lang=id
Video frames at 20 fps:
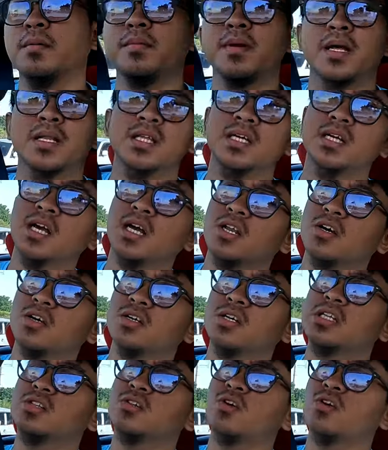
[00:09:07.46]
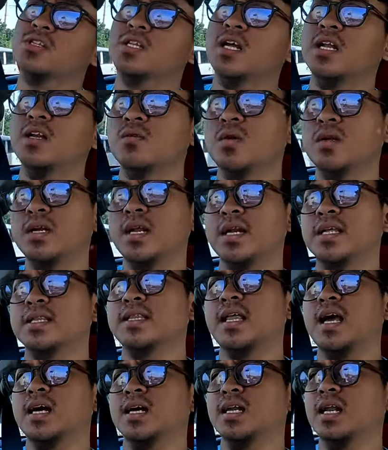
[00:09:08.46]
ya Berarti kalau di total gue dari
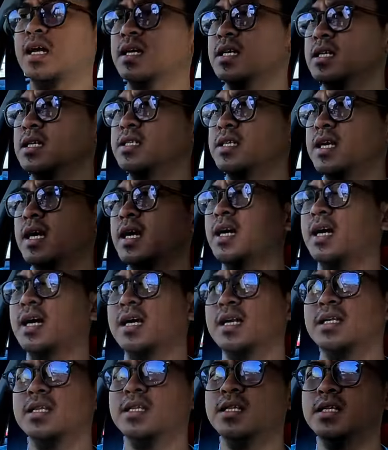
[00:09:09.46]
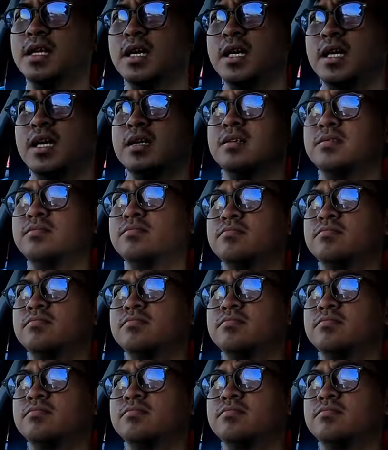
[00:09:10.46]
Tangerang ke Jakarta